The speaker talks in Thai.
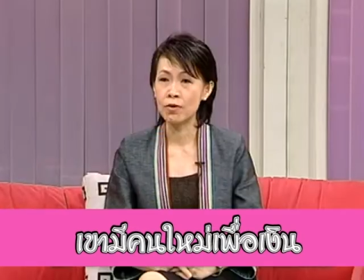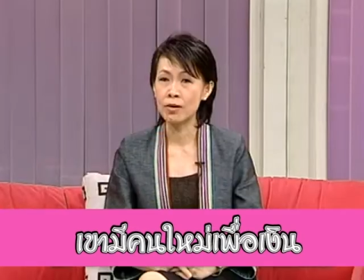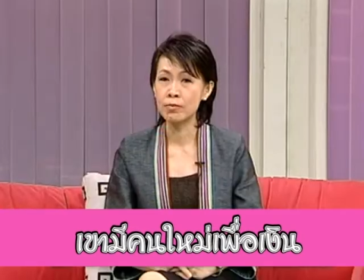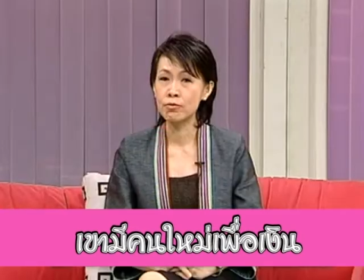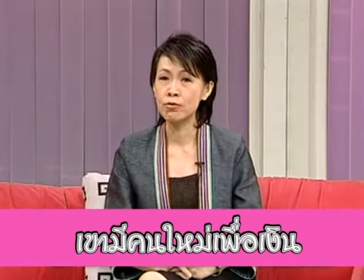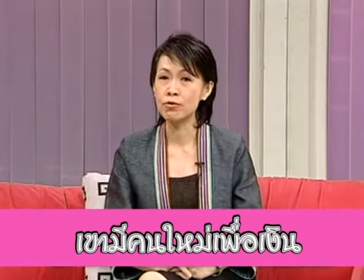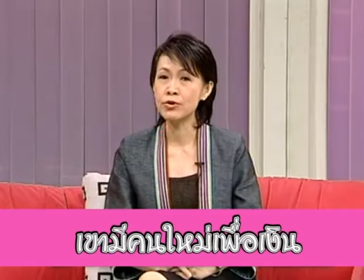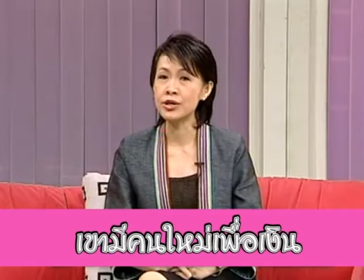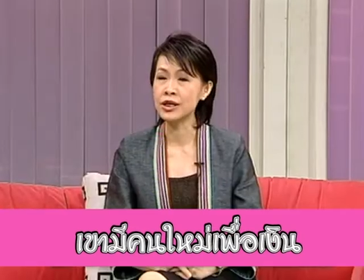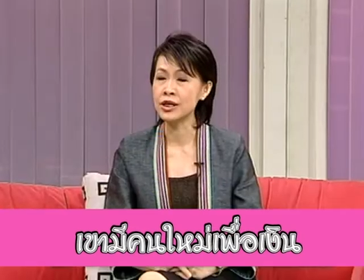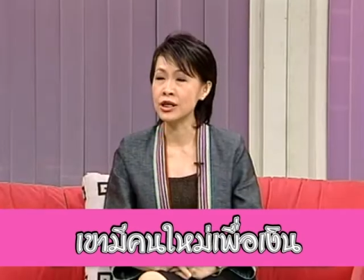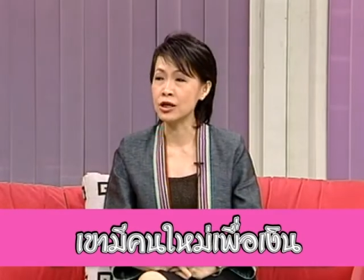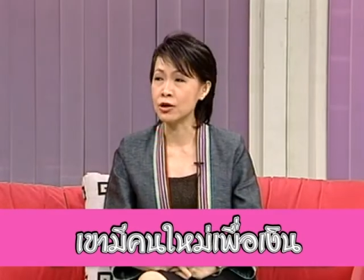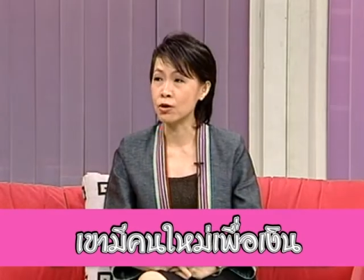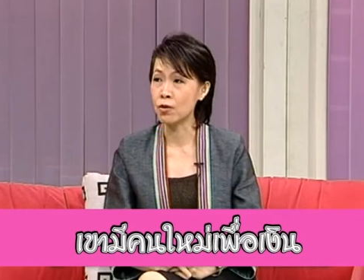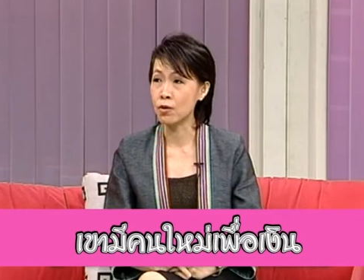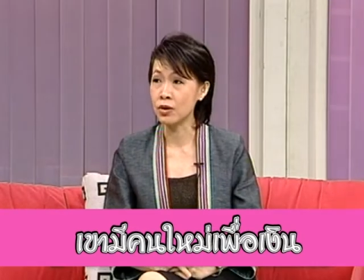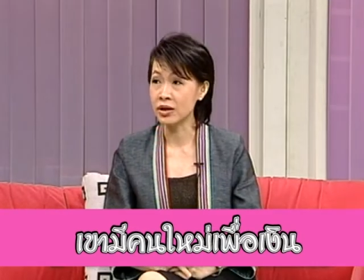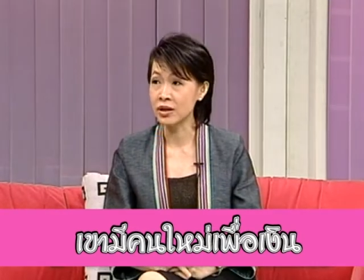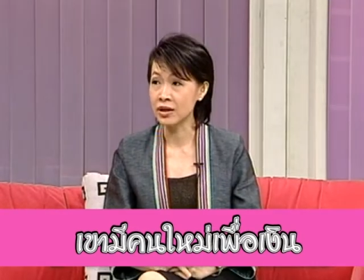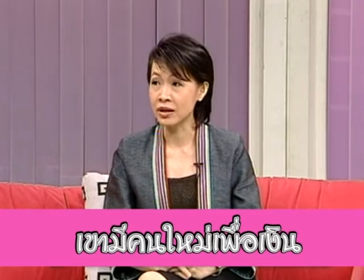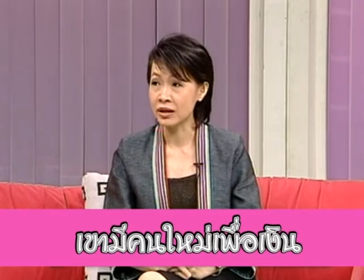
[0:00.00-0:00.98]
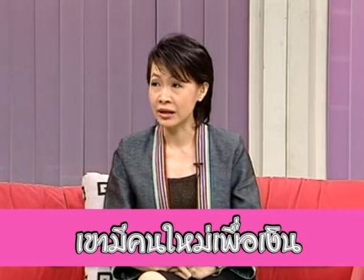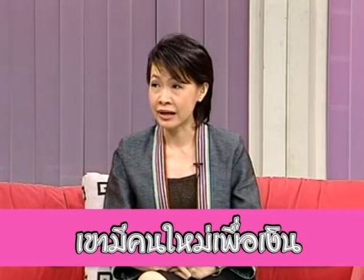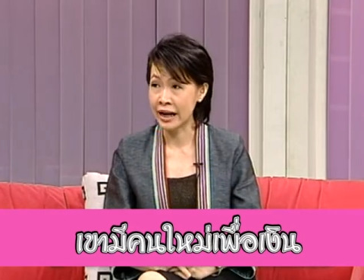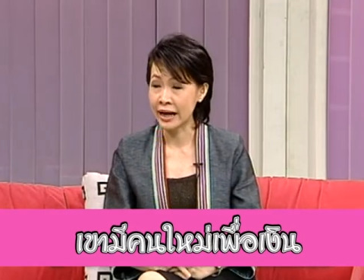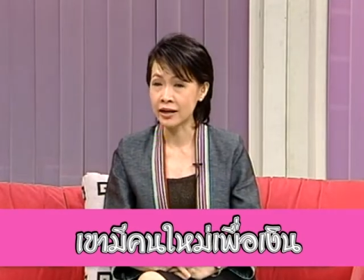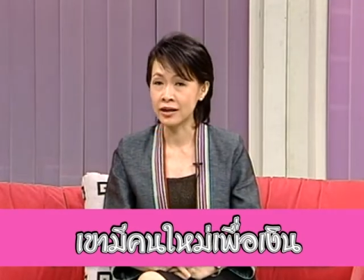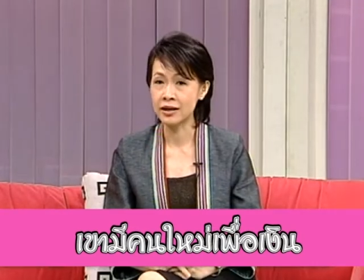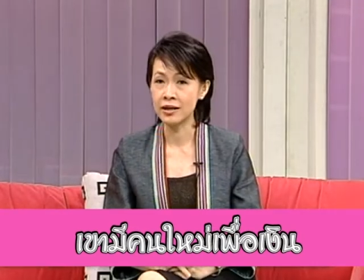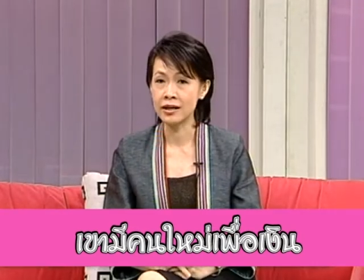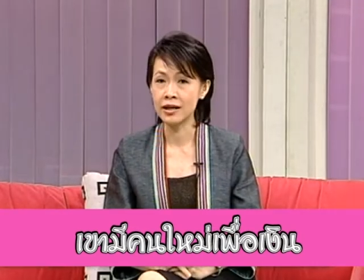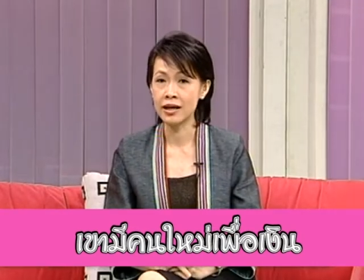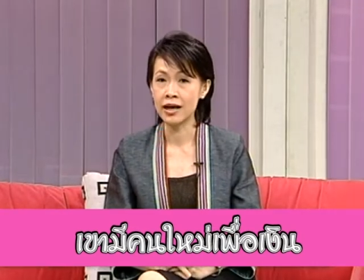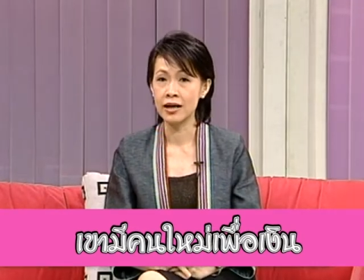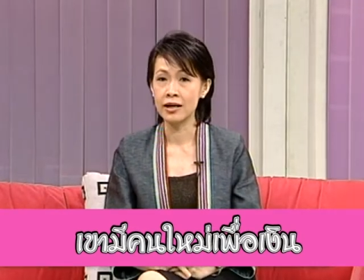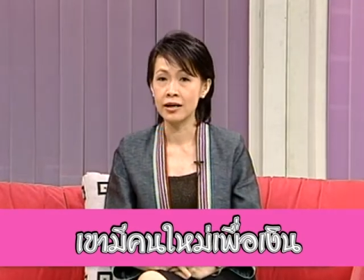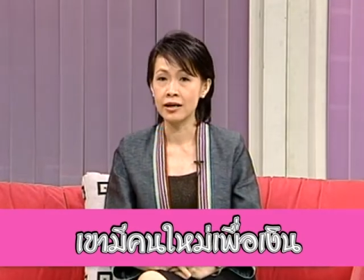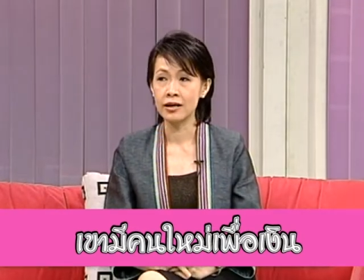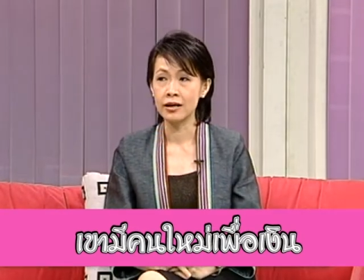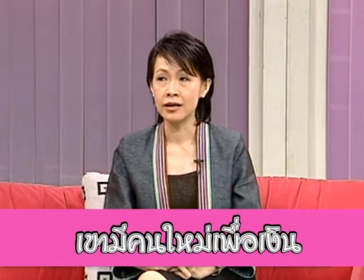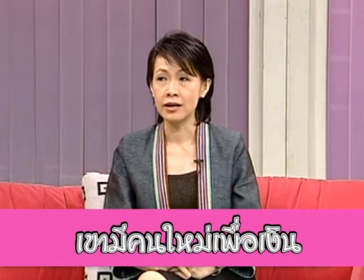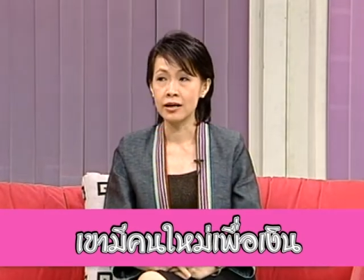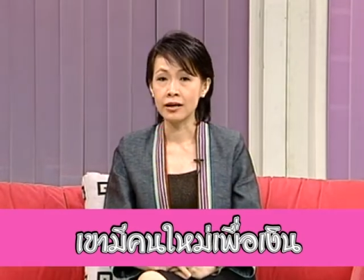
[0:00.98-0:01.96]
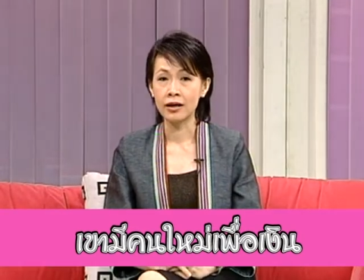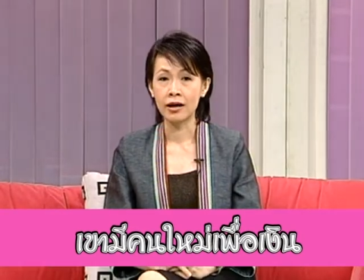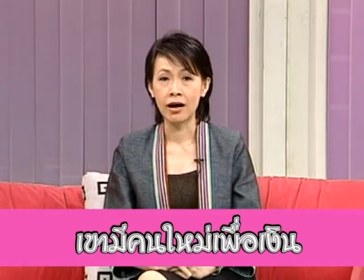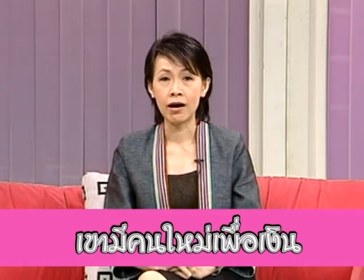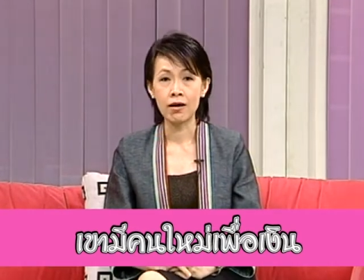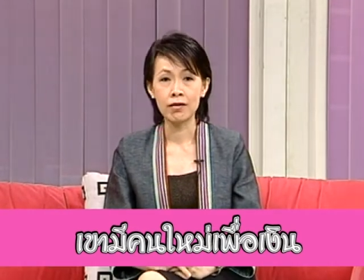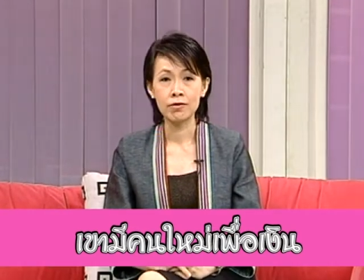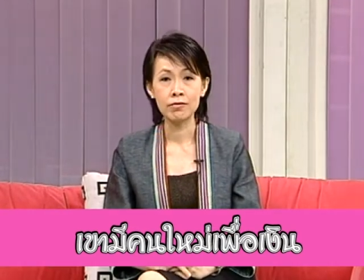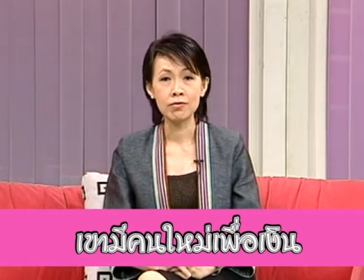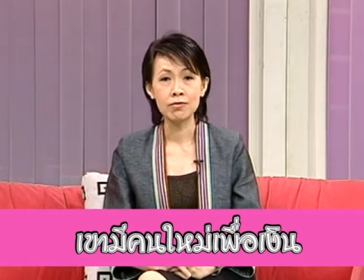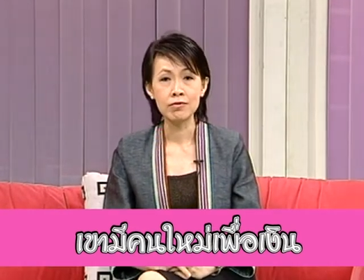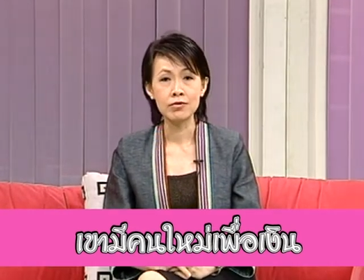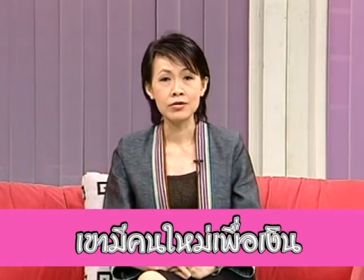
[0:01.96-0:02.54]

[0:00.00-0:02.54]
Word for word: ว่าผู้หญิงอีกคนหนึ่งนั้นเนี่ยเขา